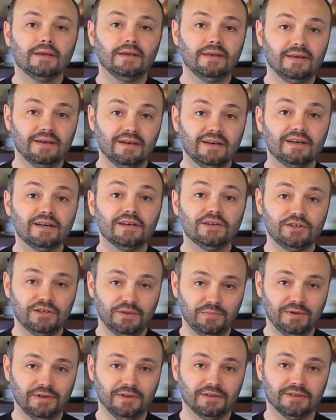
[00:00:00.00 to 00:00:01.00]
Я
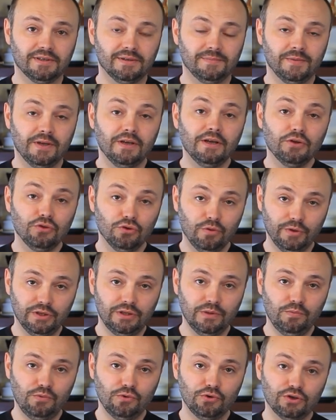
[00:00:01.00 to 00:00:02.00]
ошибался. Но об
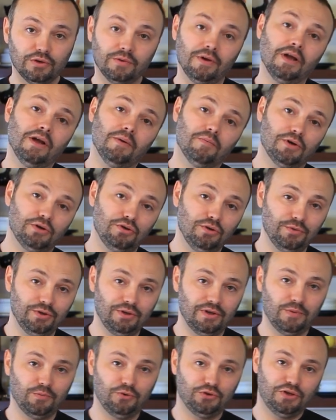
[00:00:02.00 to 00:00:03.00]
этом позже. Пройдемте
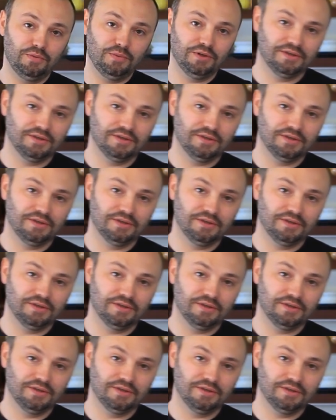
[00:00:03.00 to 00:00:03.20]
на рабочее